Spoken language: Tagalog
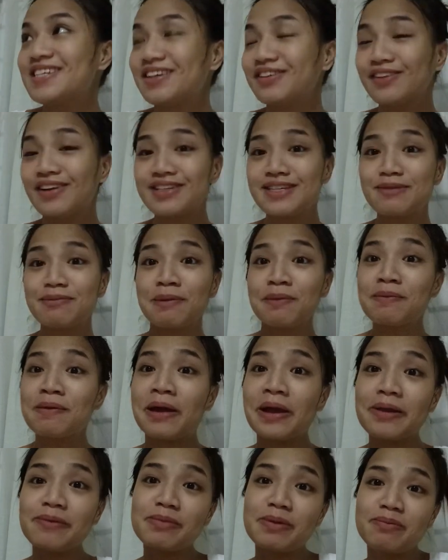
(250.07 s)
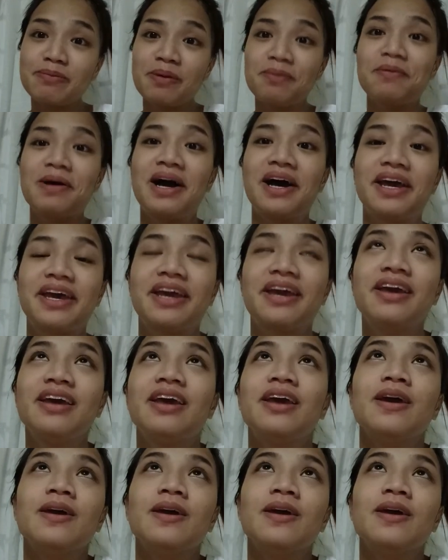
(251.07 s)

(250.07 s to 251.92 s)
naman sa inyo. Kasi diba yung mga ibang babae,